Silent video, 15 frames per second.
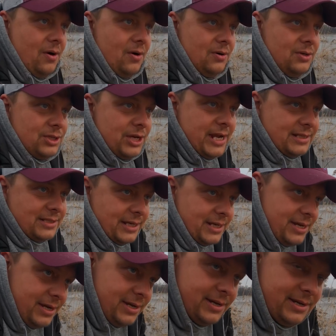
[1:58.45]
O, idzie Jacek.
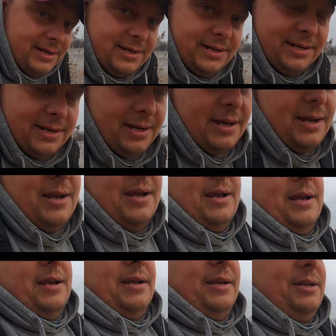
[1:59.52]

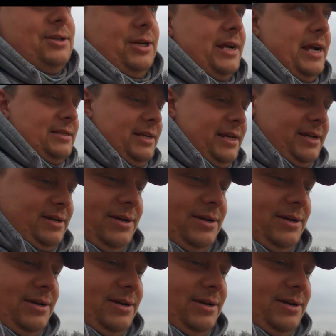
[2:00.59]
Idzie Jacek.